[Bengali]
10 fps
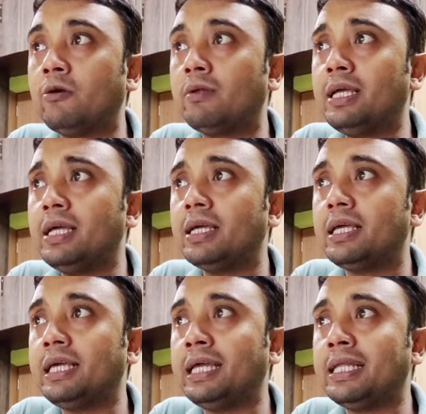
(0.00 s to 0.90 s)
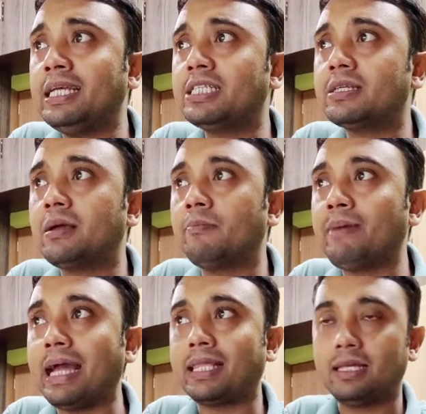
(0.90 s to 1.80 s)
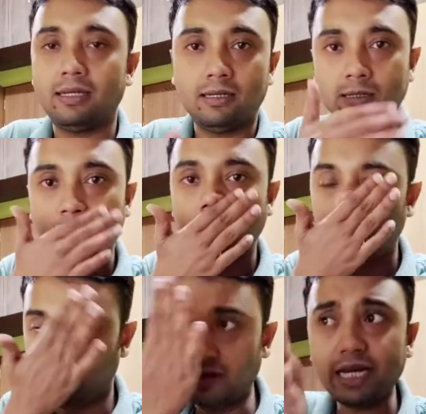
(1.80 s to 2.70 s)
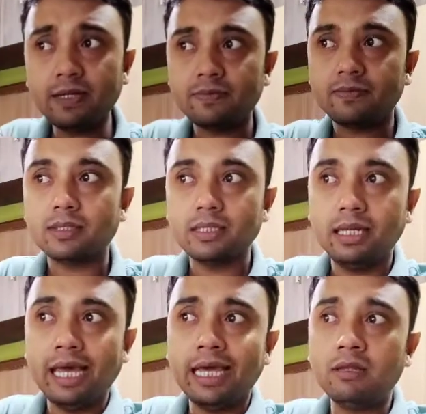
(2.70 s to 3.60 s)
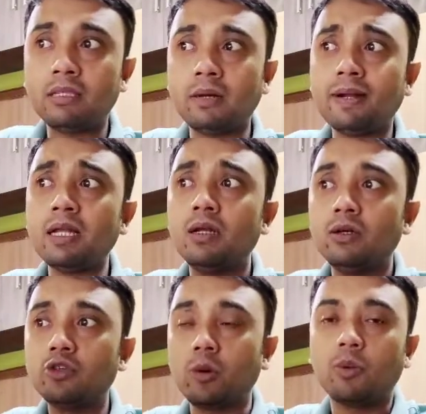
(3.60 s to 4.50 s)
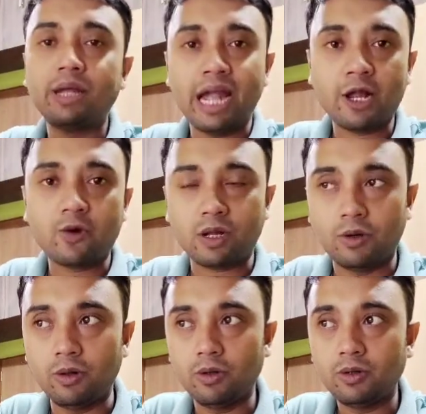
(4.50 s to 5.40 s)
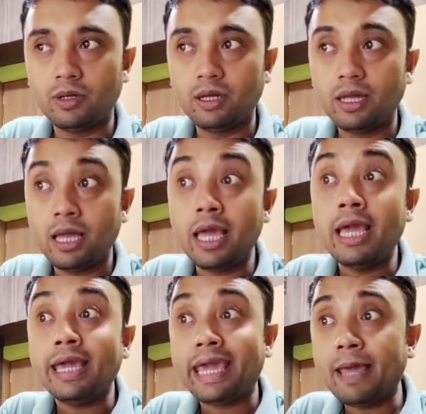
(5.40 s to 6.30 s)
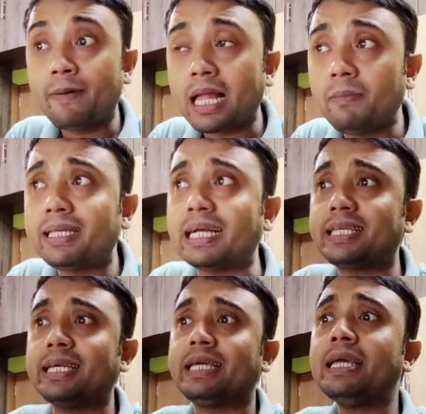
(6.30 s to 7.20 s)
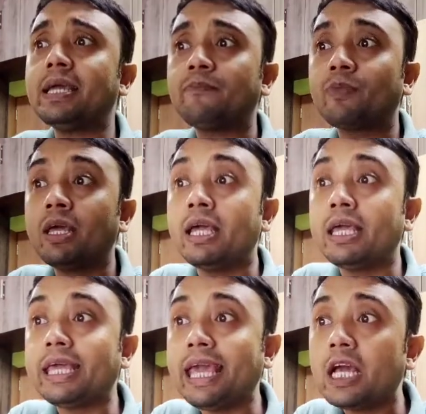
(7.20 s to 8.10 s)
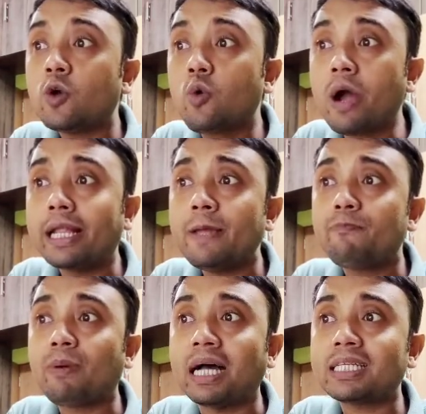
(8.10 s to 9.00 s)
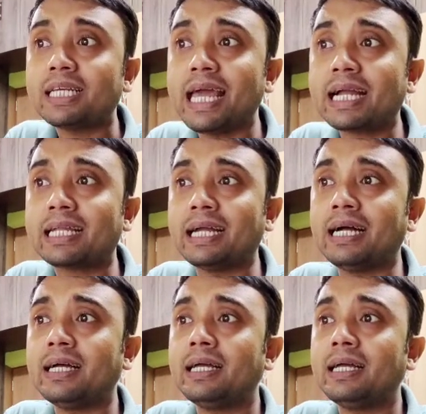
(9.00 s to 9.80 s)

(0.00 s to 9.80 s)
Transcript: বেঙ্গলি ইংলিশ ম্যাথ ওকে এই কিন্তু আমার সবগুলো অ্যাড করা হলো এবার আমি চাচ্ছি কি কোয়ারির পাশে একটা